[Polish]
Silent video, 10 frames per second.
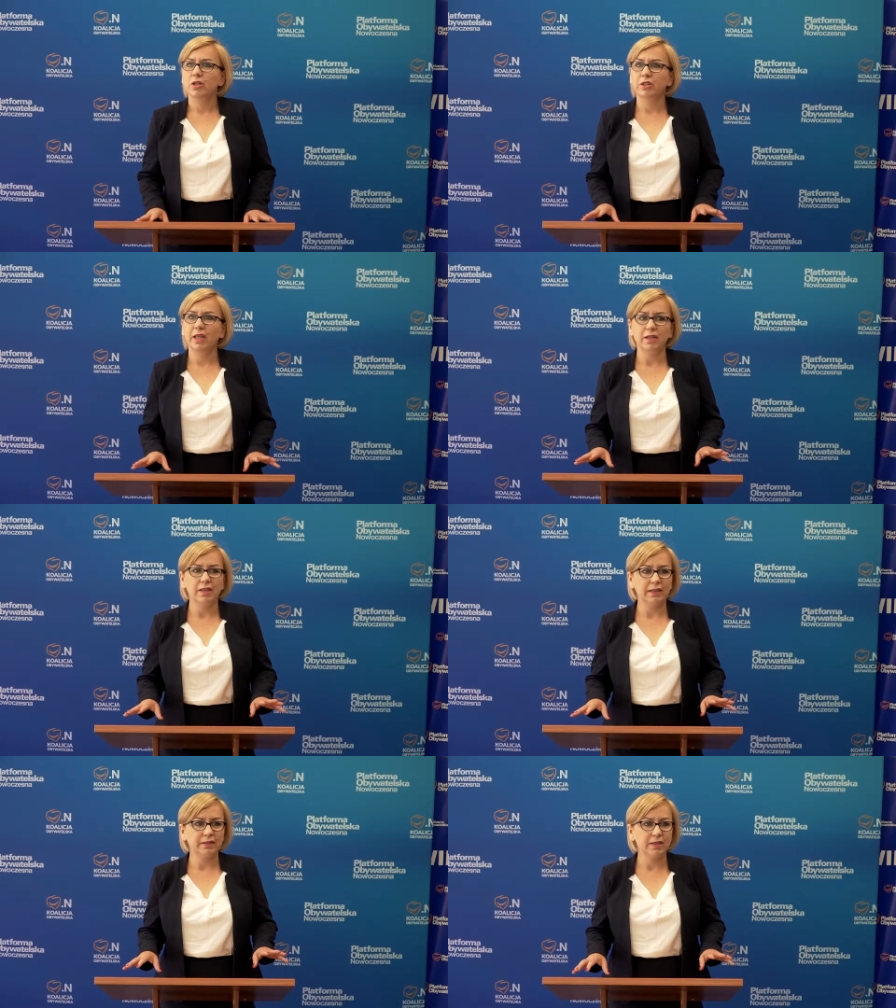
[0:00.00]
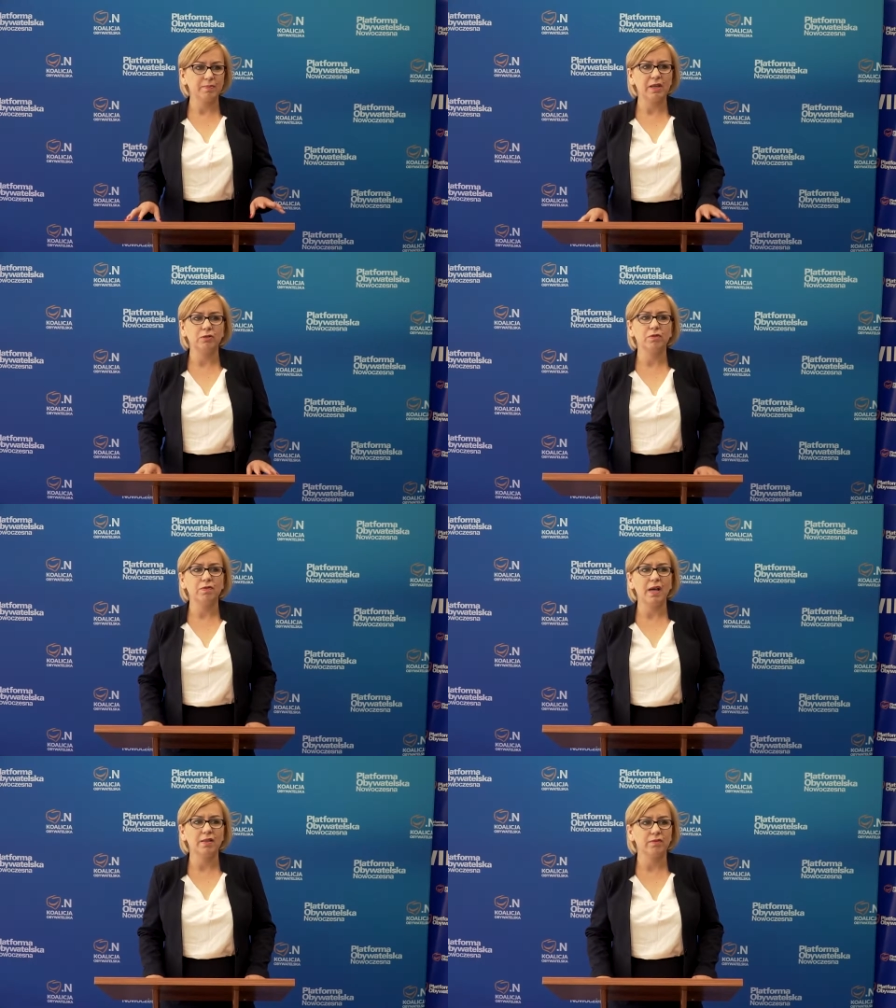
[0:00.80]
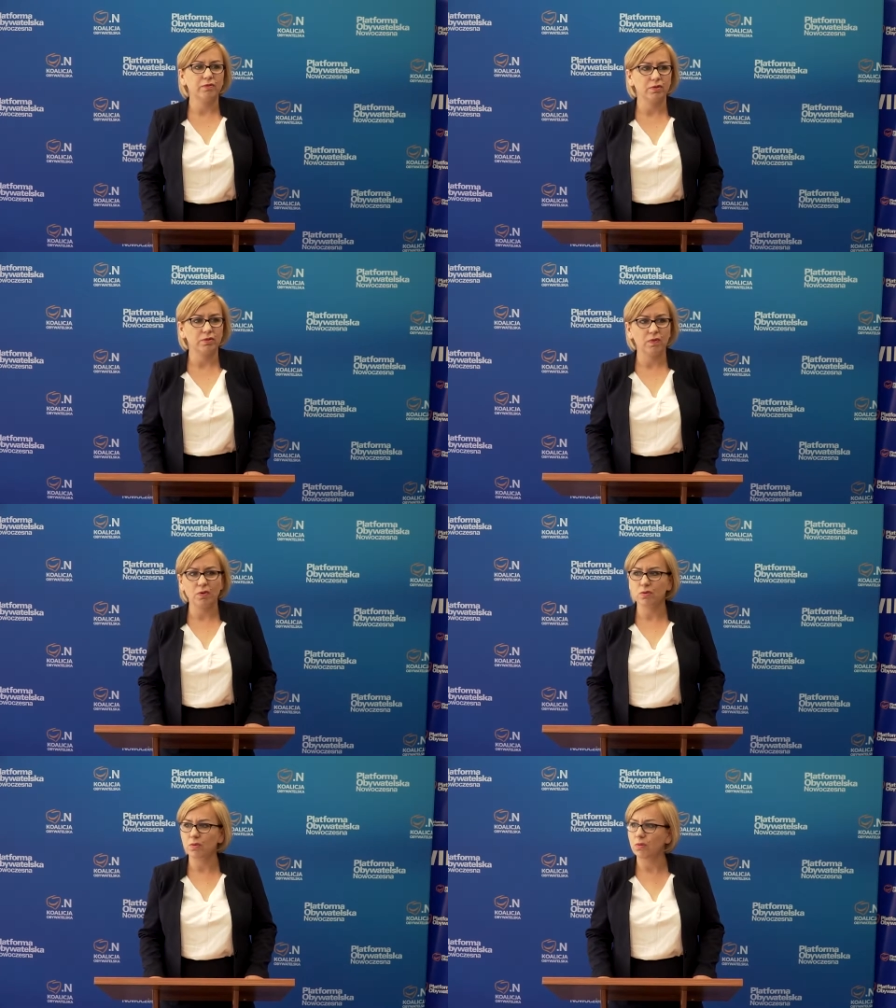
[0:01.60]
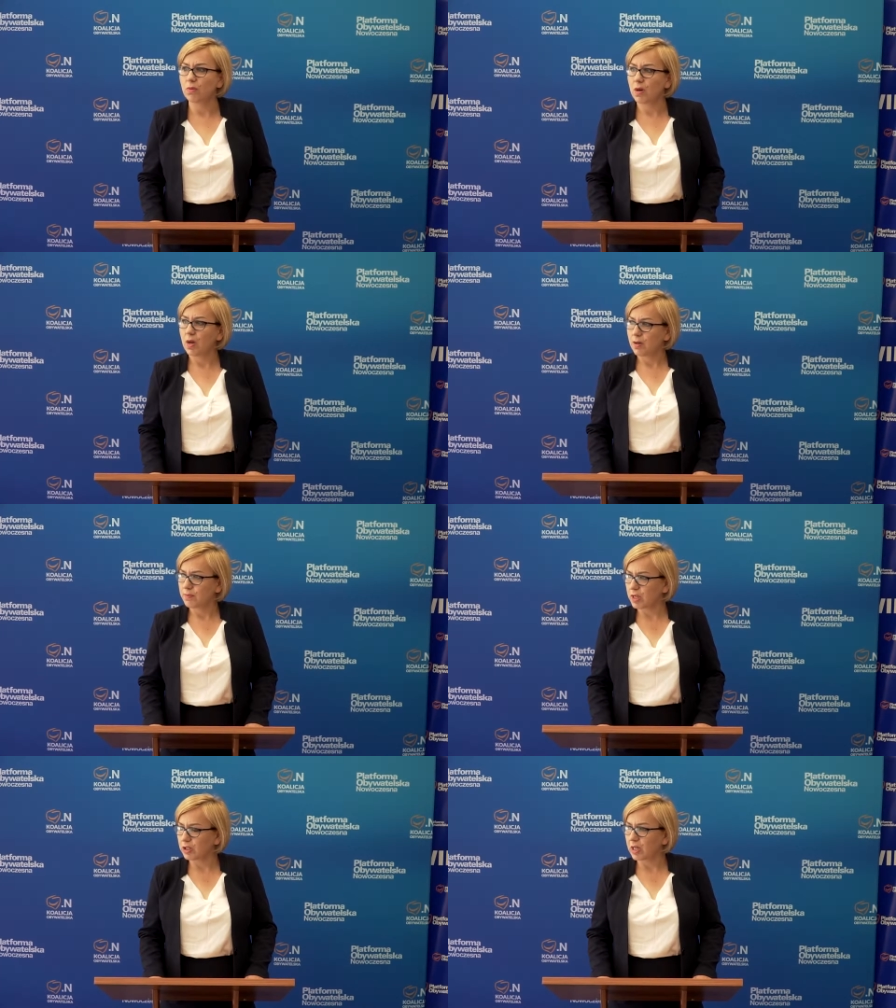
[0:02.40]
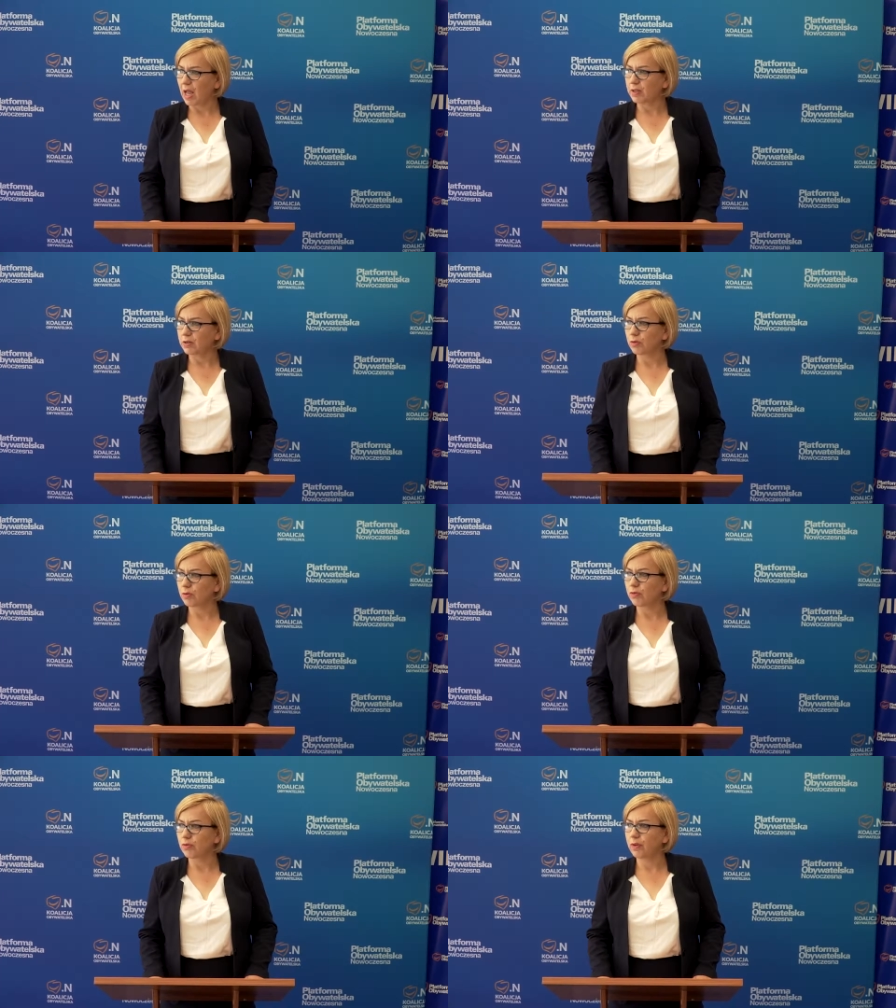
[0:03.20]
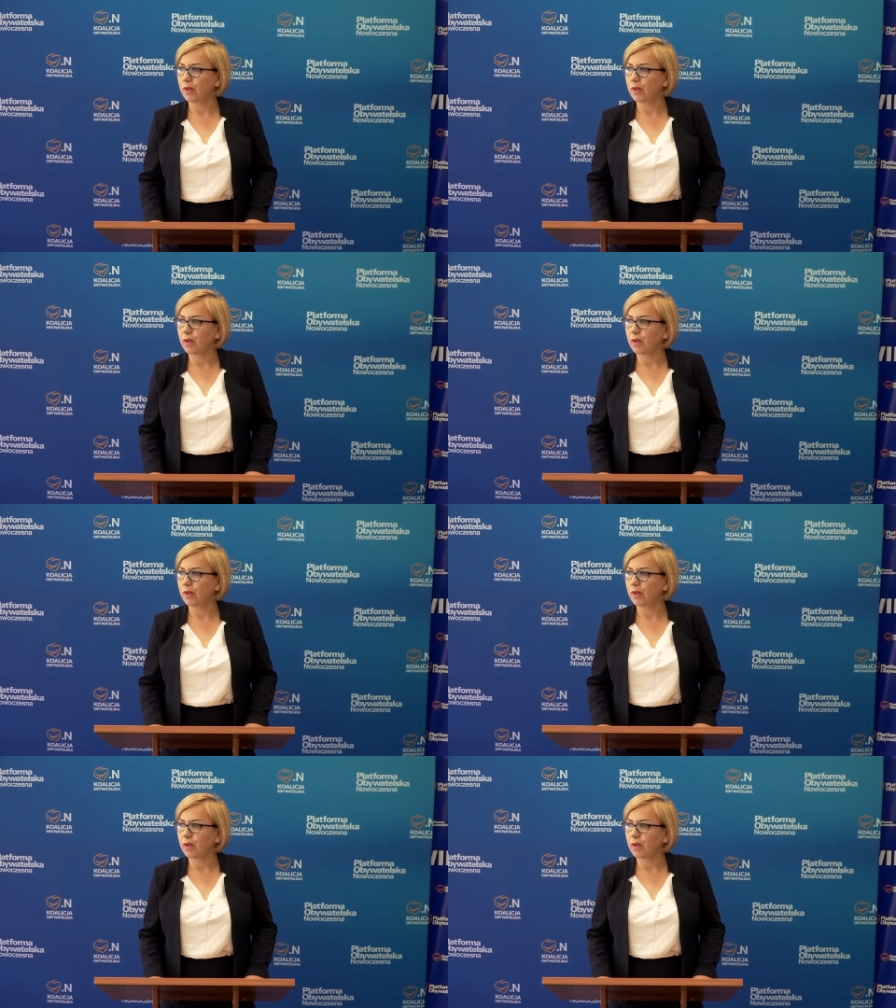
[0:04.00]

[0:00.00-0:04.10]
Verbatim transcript: 4 lata zmarnowane w rozwoju mieszkańców,